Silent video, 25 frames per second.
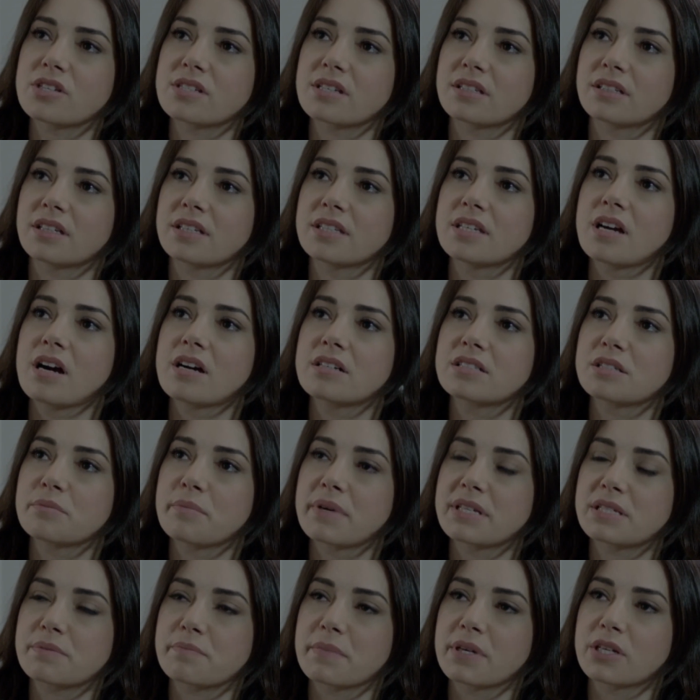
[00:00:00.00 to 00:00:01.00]
sana yardım
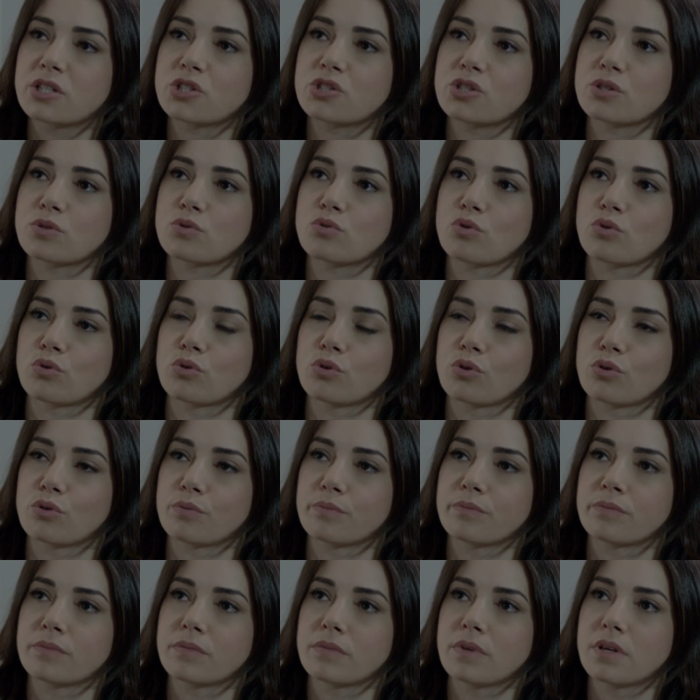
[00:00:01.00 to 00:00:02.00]
etmek için soruyorum.
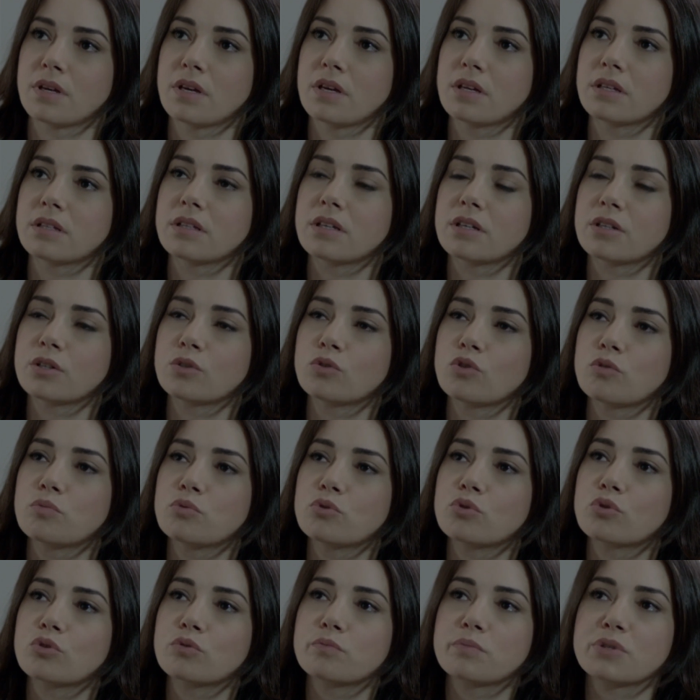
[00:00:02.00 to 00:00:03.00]
Yarın öbür
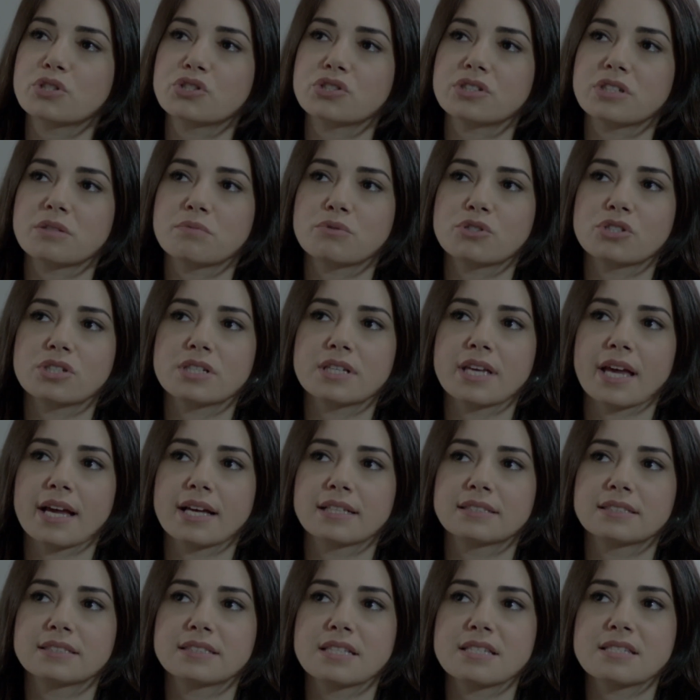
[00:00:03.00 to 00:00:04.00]
gün başına bir şey
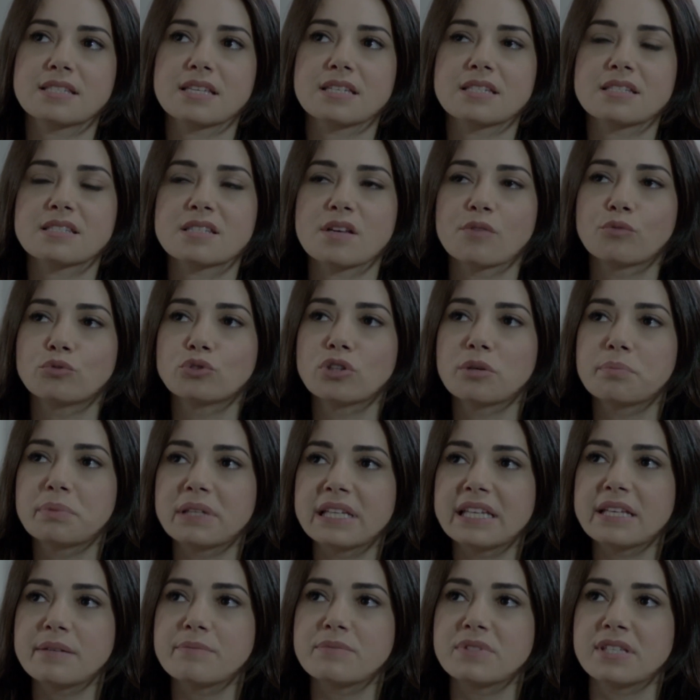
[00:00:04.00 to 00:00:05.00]
geldiğinde seni
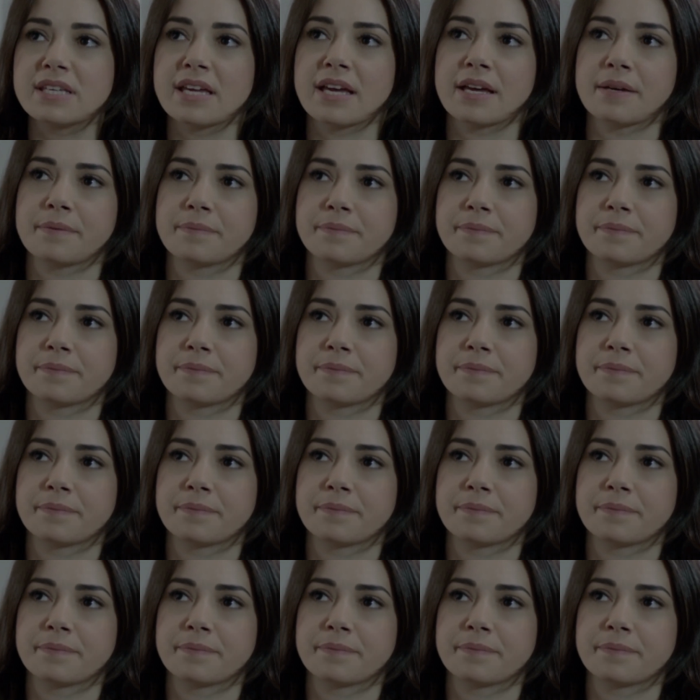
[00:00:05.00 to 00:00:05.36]
savunabileyim diye.